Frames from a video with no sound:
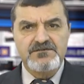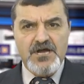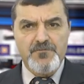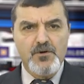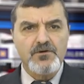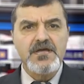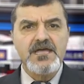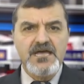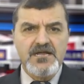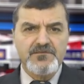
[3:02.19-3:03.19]
Rapor
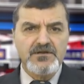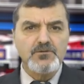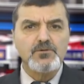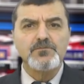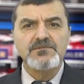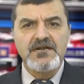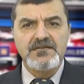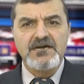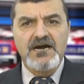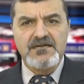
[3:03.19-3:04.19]
Ermeni kurumlarını